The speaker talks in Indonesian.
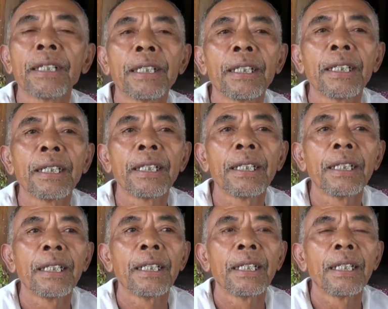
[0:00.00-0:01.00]
Itu
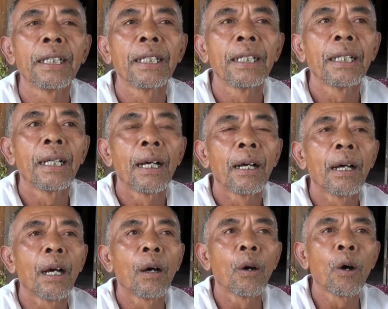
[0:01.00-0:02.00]
petikan pertama atau petikan ke
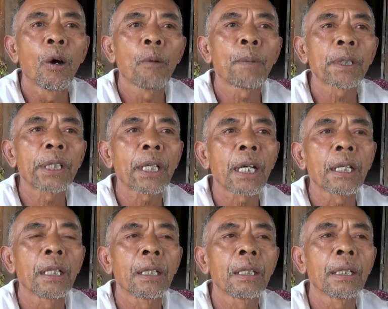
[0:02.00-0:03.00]
oh, berapa? Petikan
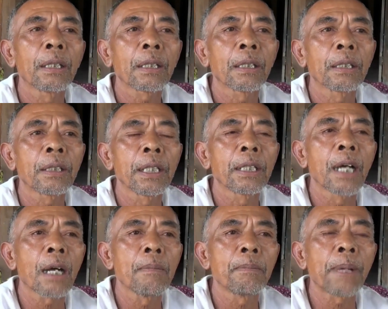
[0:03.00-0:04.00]
ketiga
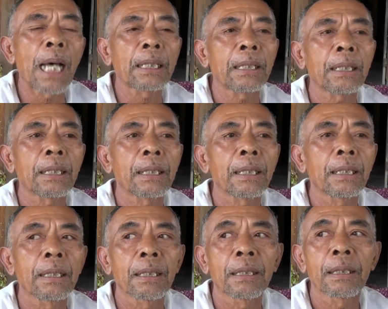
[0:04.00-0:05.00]
keempat. Ketiga
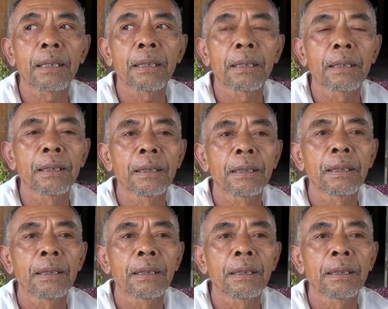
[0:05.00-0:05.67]
keempat. Hmm.